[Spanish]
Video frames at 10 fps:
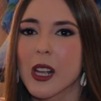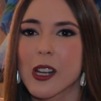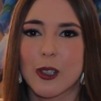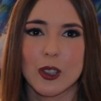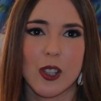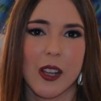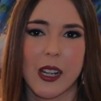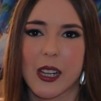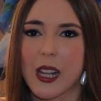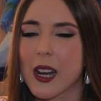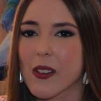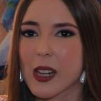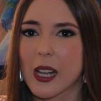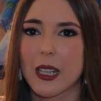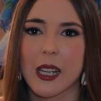con solidaridad, la
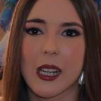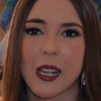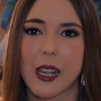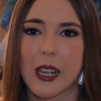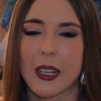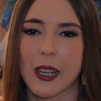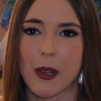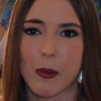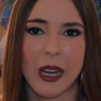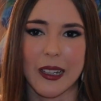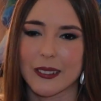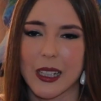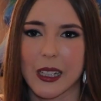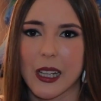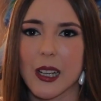verdad que, me
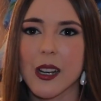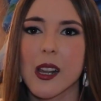encantarían.